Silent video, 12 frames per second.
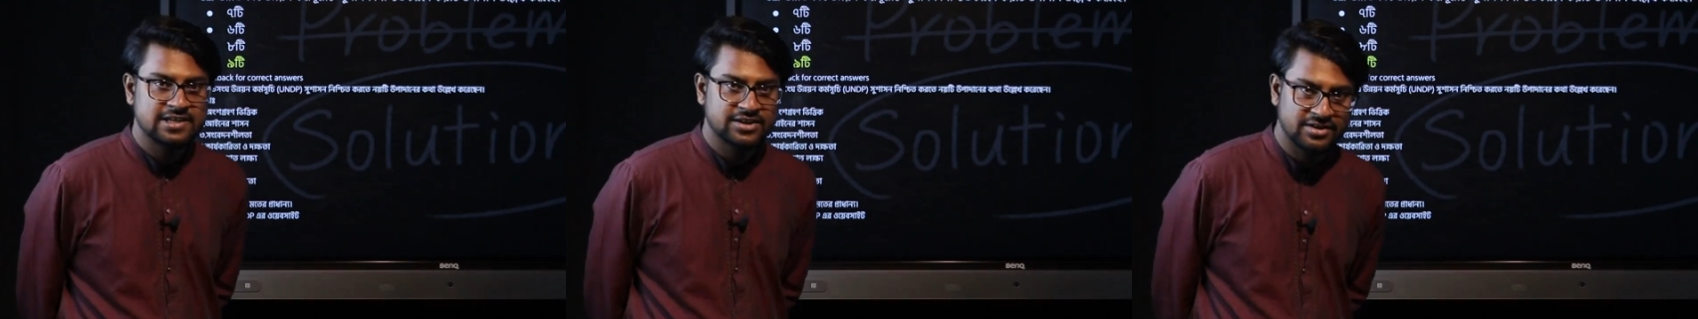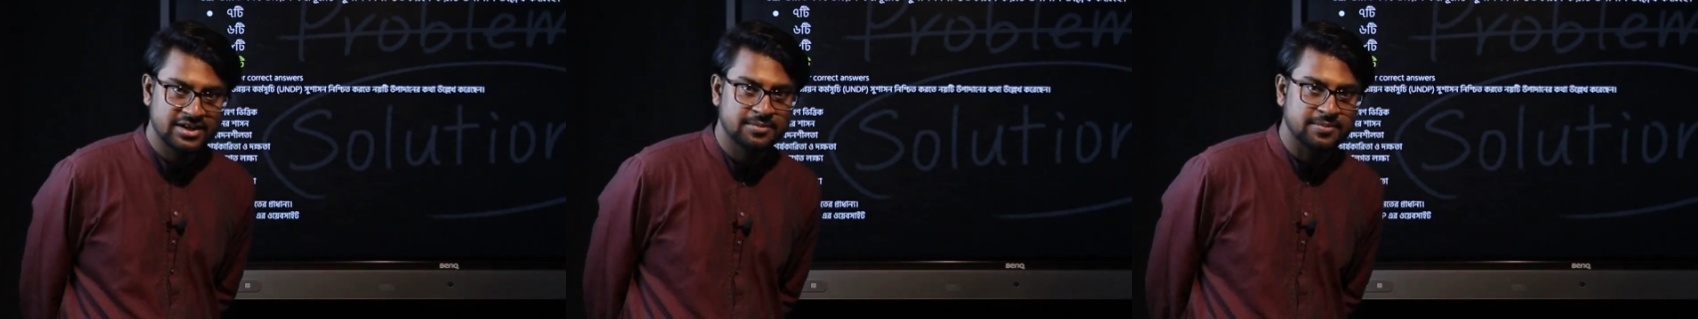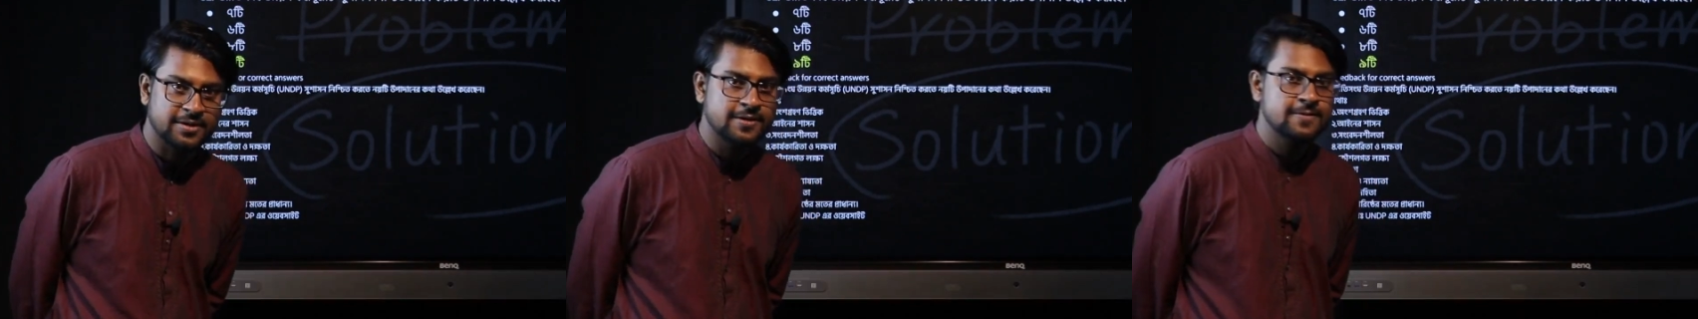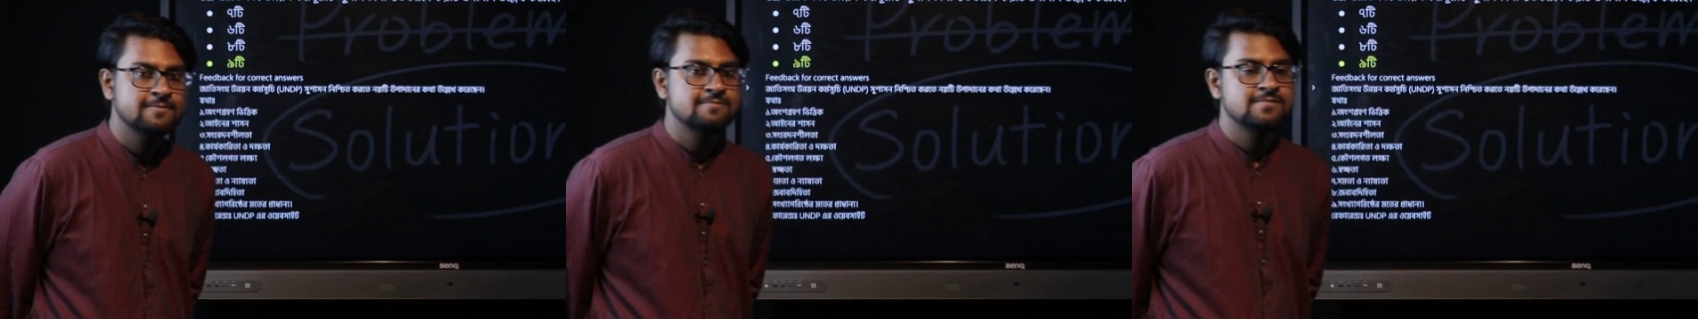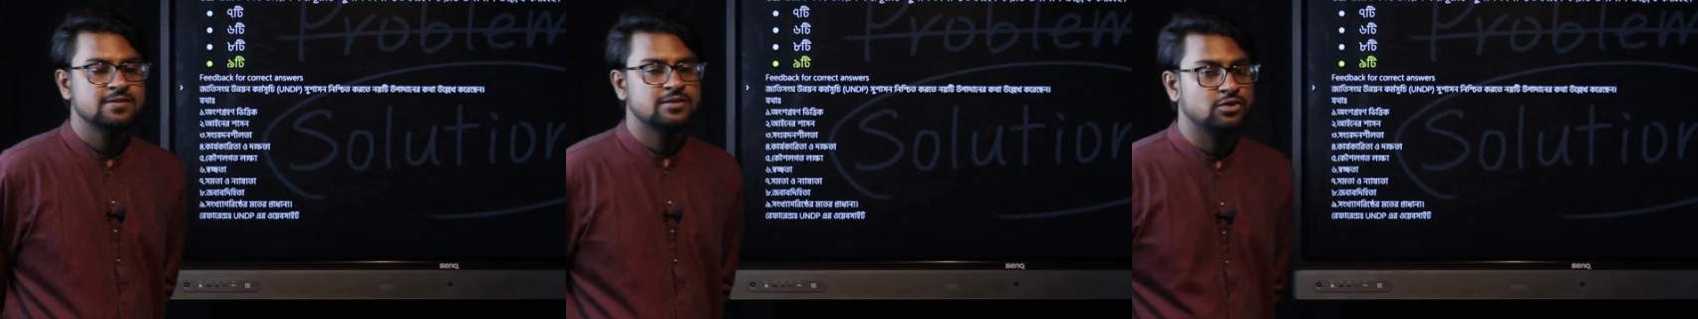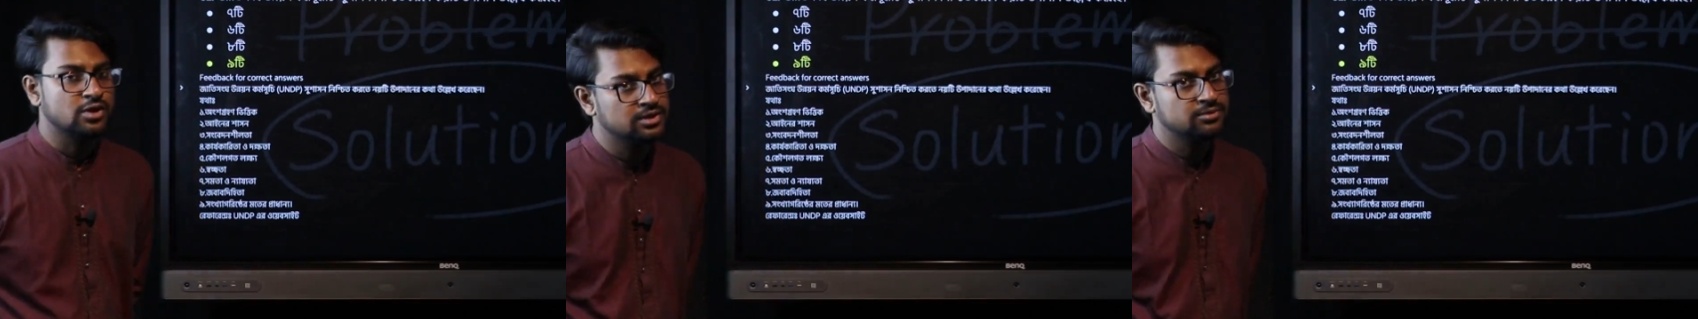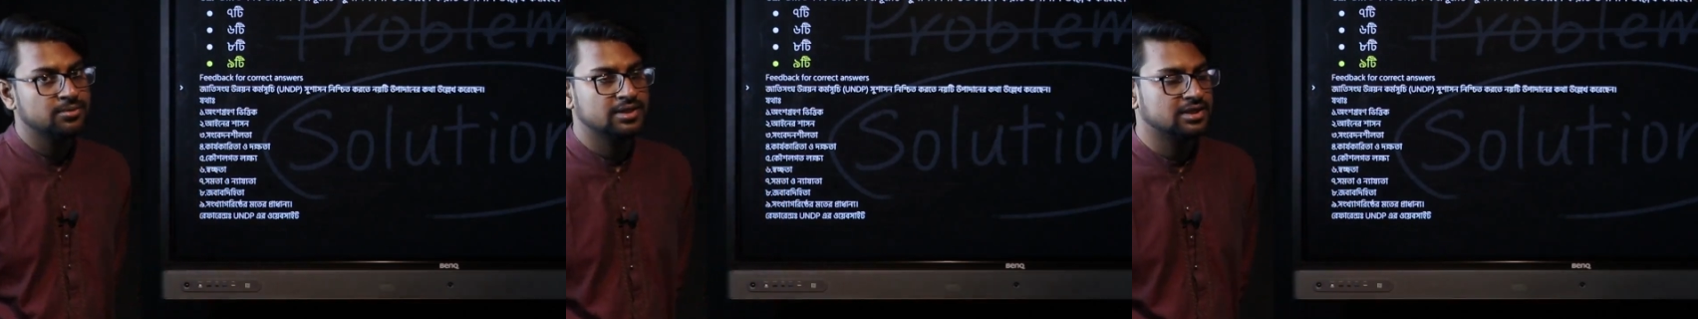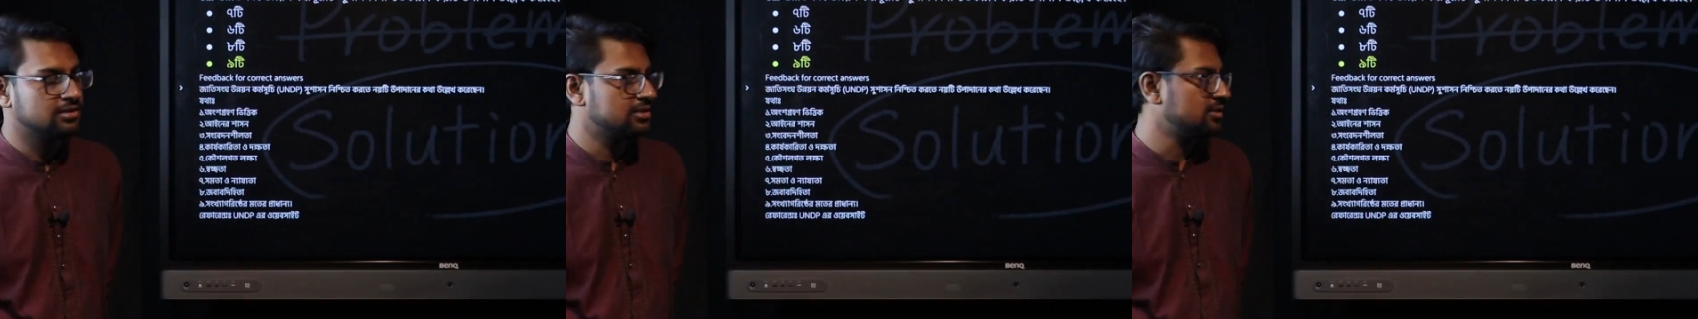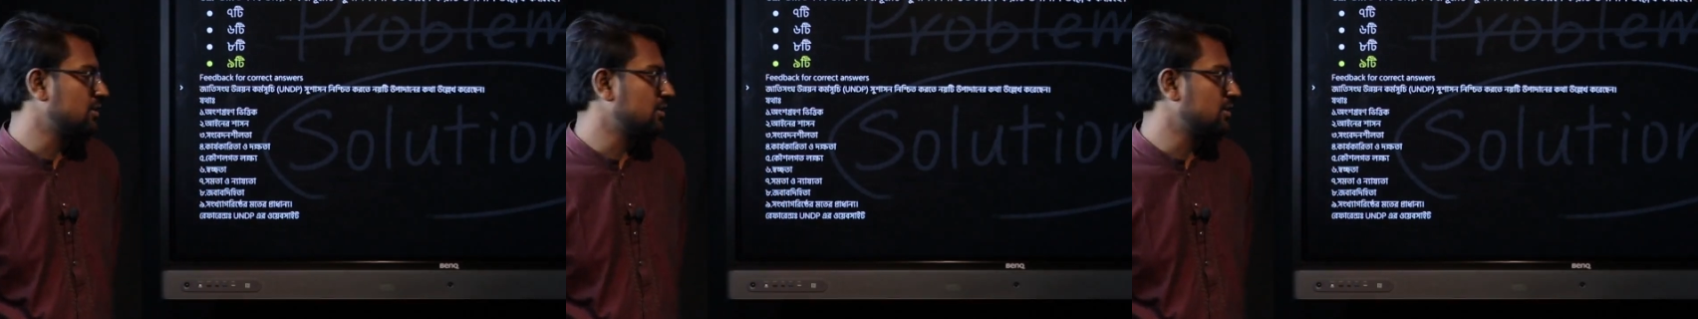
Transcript: ইউএনডিপি নয়টি উপাদানের কথা